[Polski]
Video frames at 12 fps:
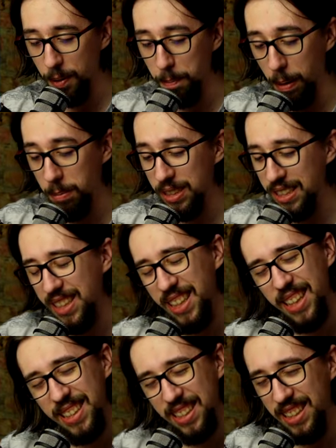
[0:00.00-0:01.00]
Mamy
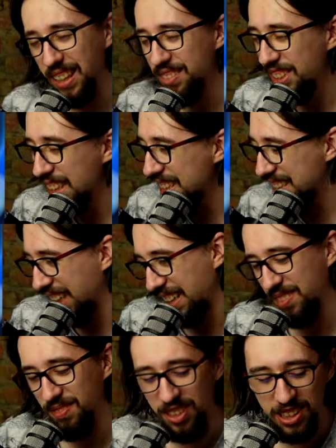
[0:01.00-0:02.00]
Giratinę Vistar,
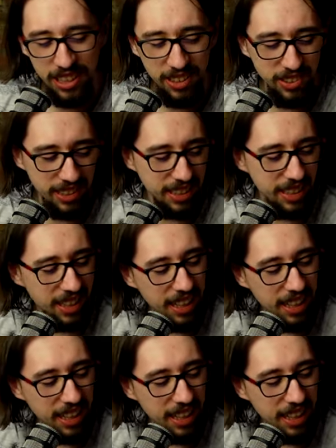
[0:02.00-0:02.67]
moi drodzy.